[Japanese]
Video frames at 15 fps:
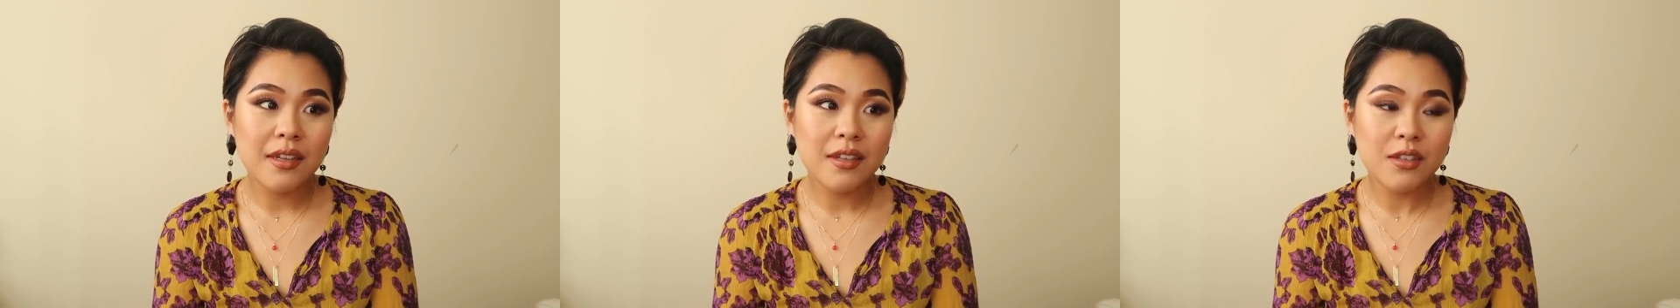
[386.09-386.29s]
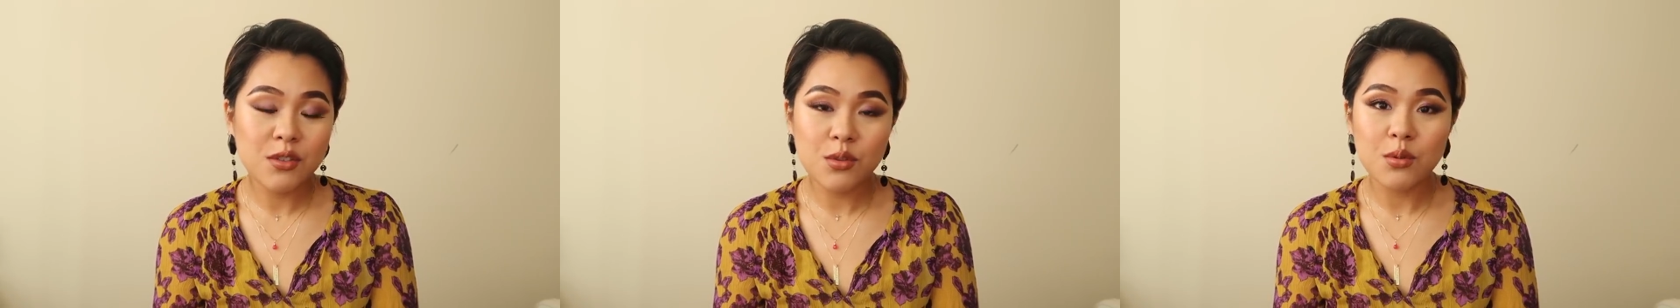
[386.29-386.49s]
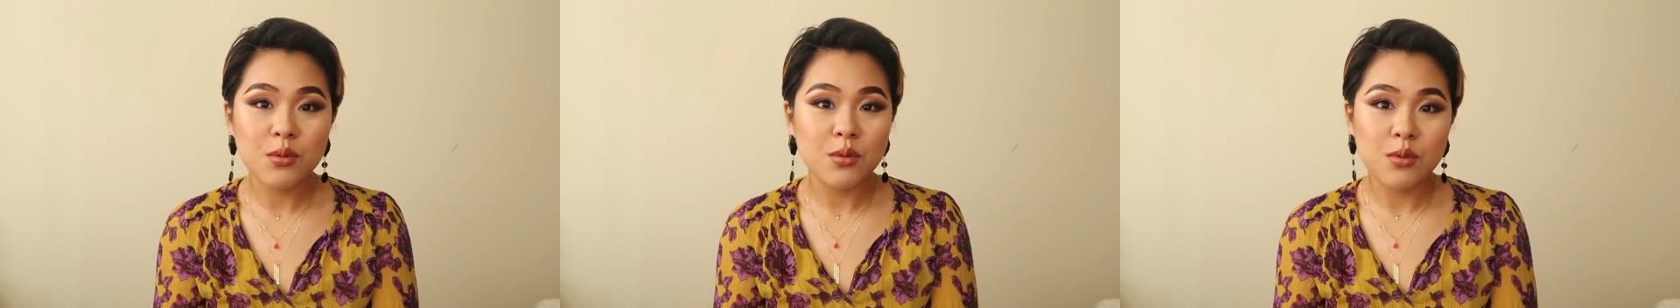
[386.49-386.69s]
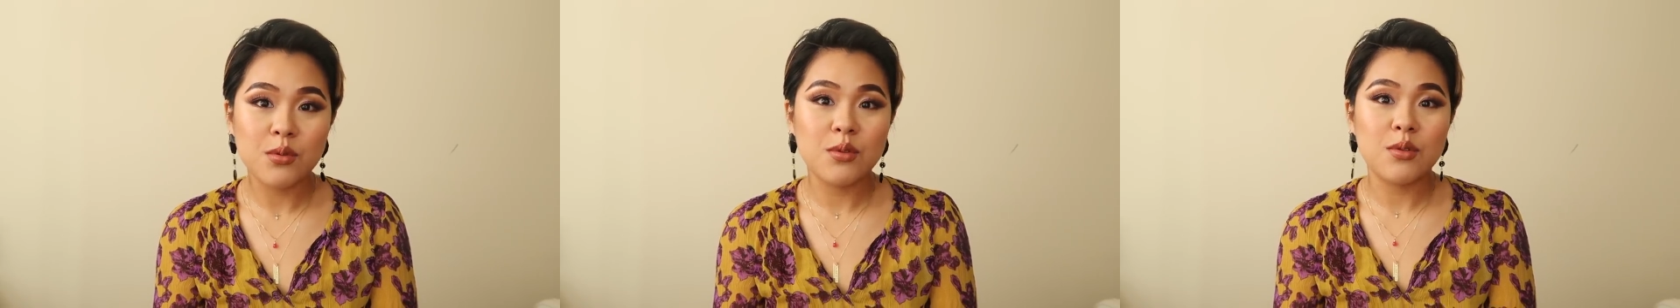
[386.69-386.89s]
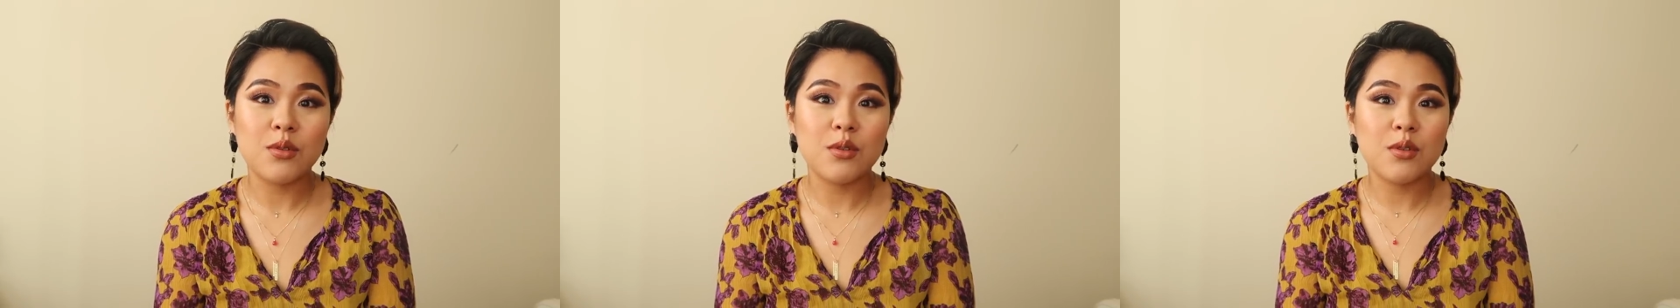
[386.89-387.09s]
そうそう
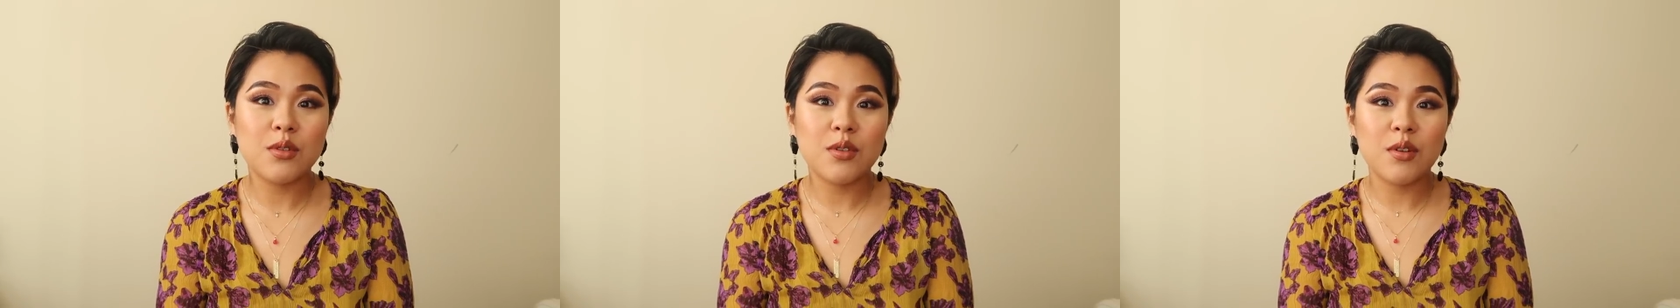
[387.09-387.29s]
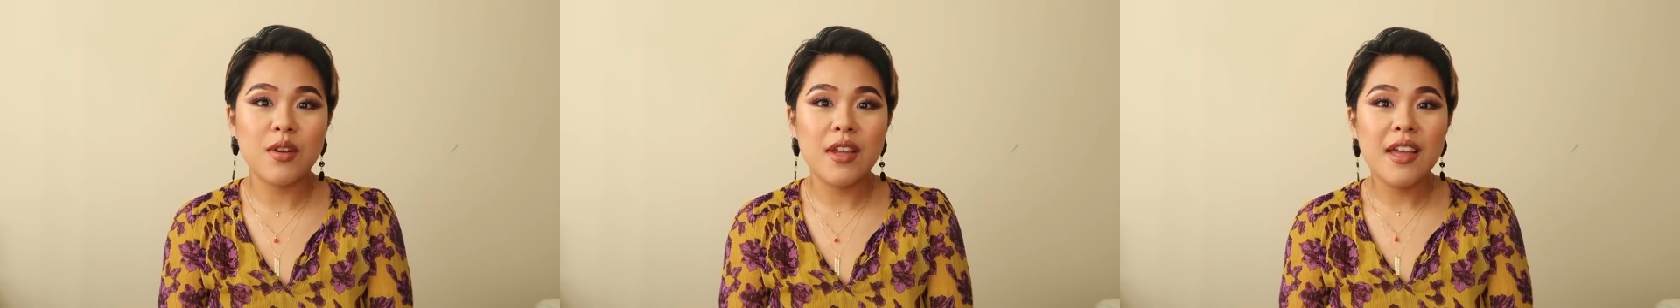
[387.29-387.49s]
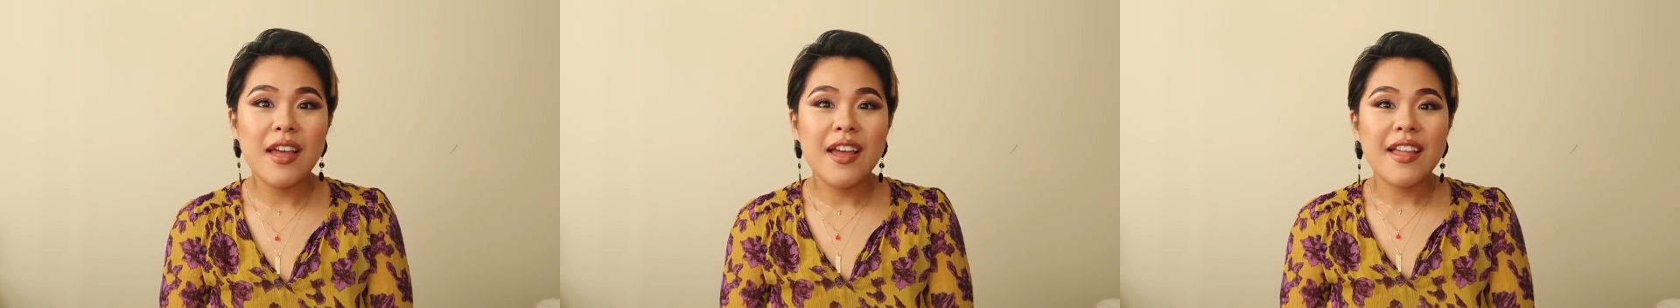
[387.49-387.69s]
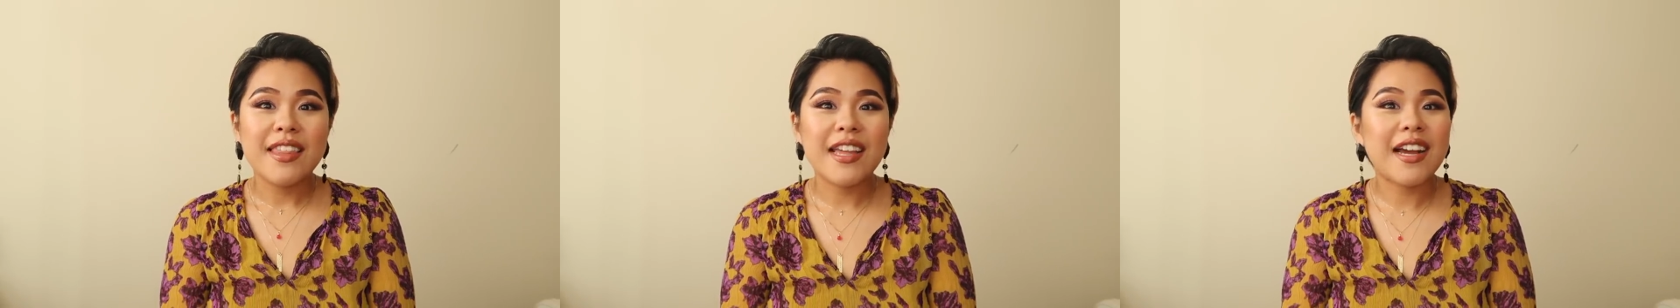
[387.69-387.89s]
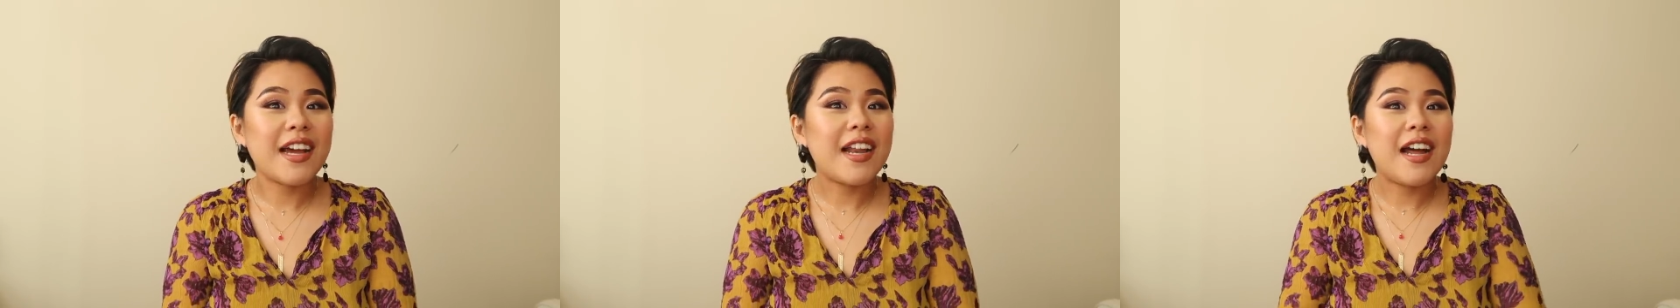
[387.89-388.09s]
そうそうそう
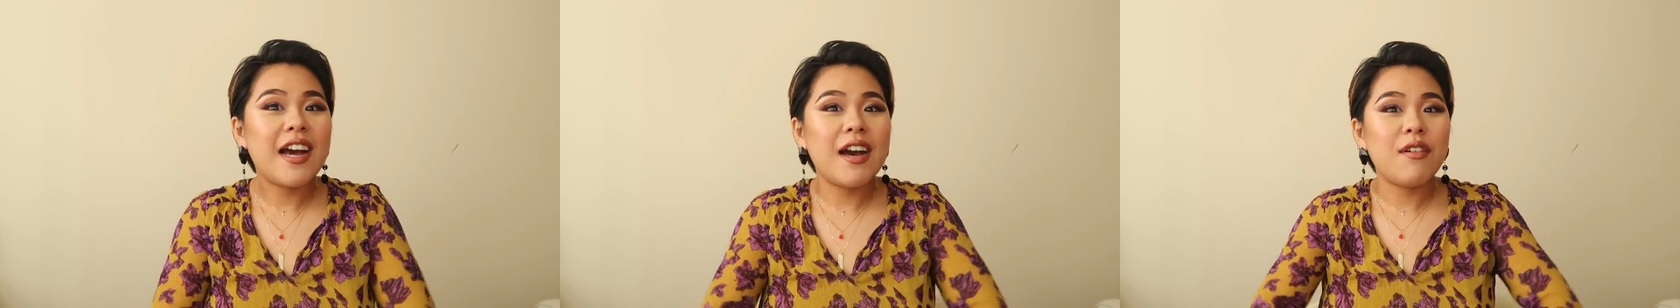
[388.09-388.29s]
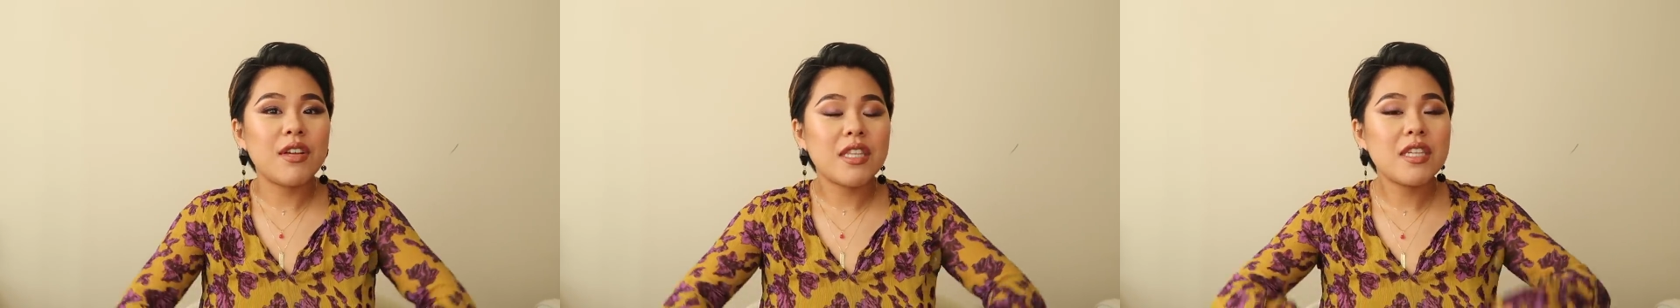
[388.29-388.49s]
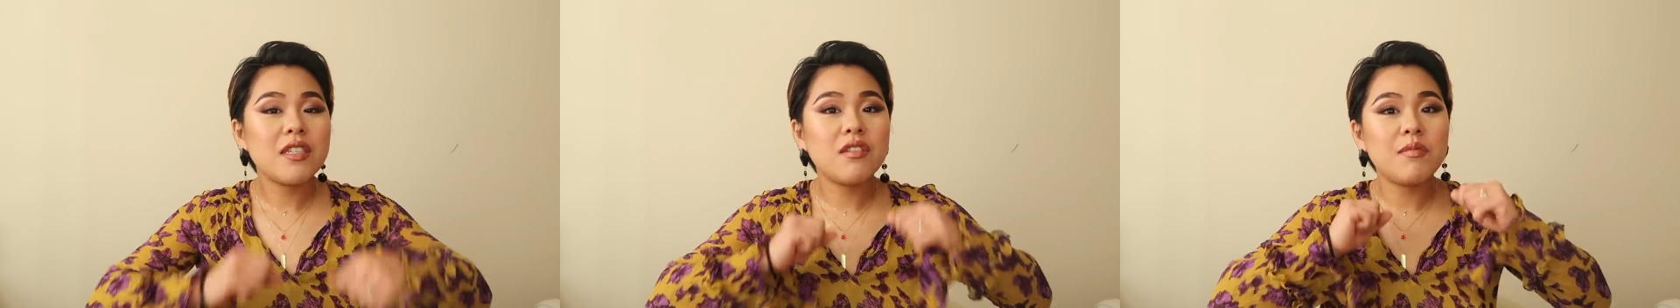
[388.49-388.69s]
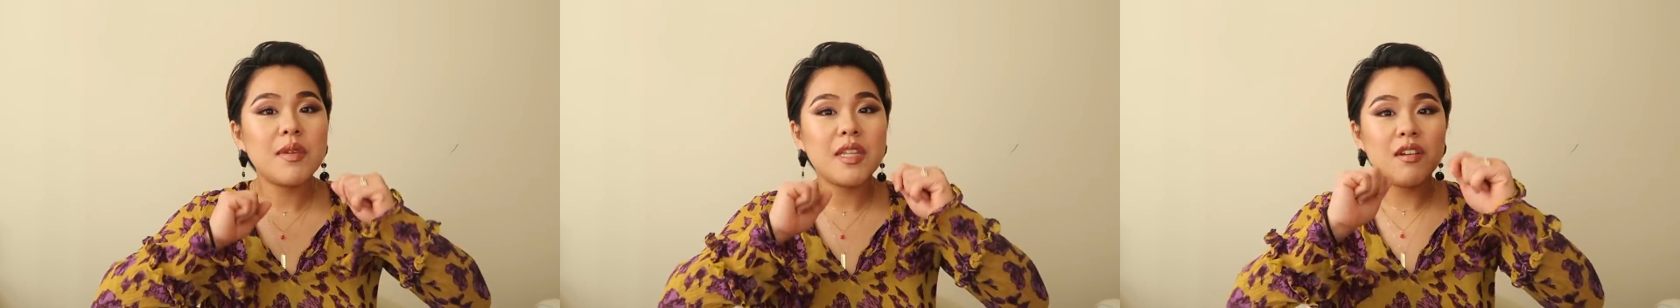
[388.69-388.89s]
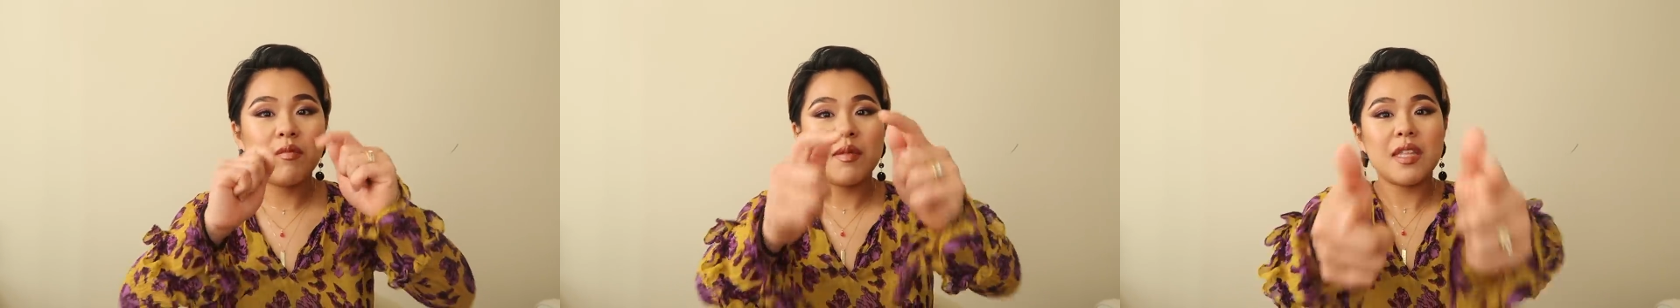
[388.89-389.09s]
だから私の
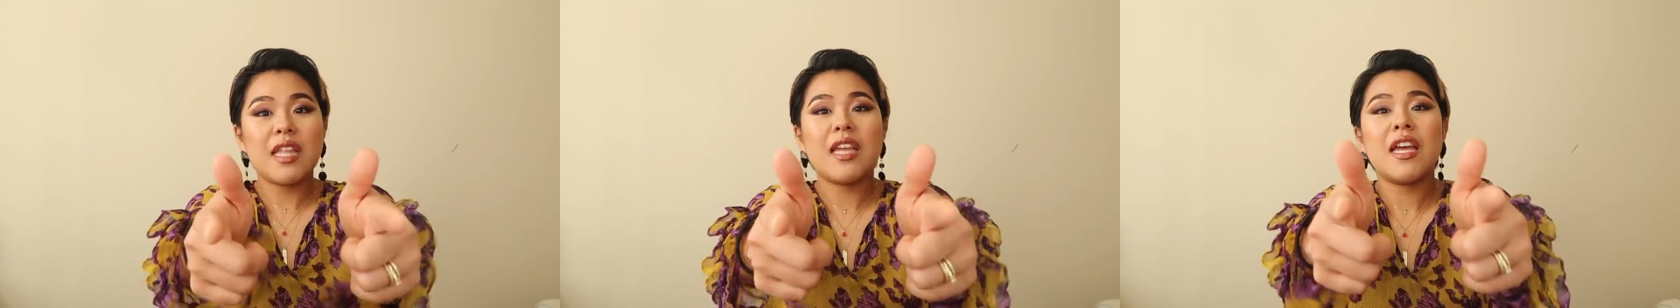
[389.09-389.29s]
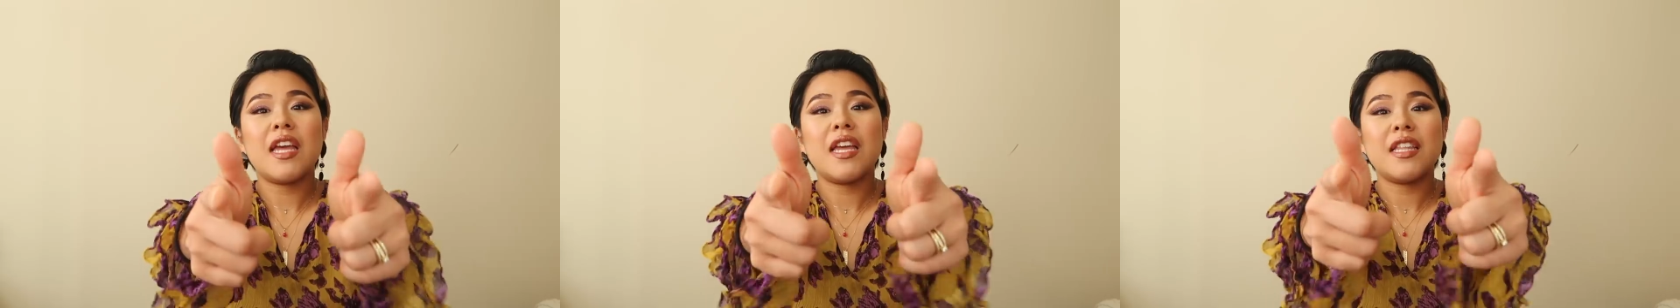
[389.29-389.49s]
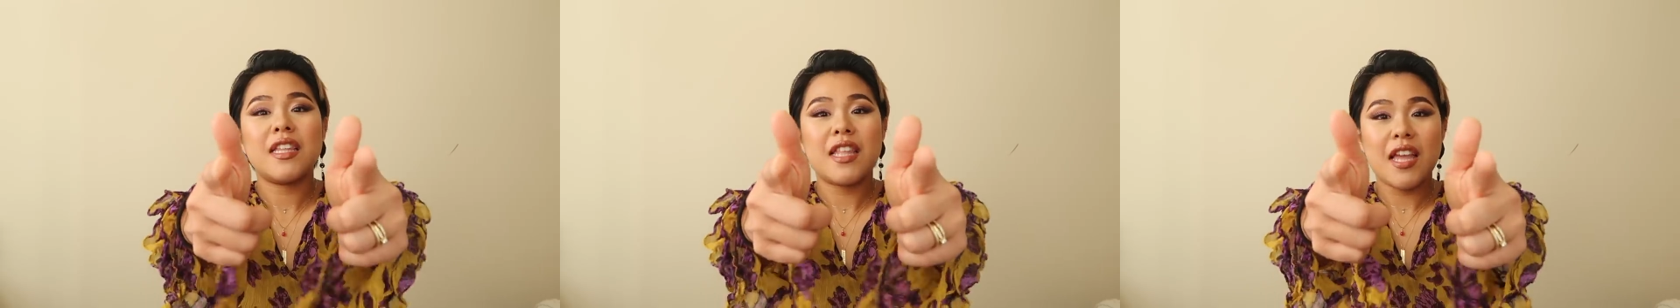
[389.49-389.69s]
ビデオ見て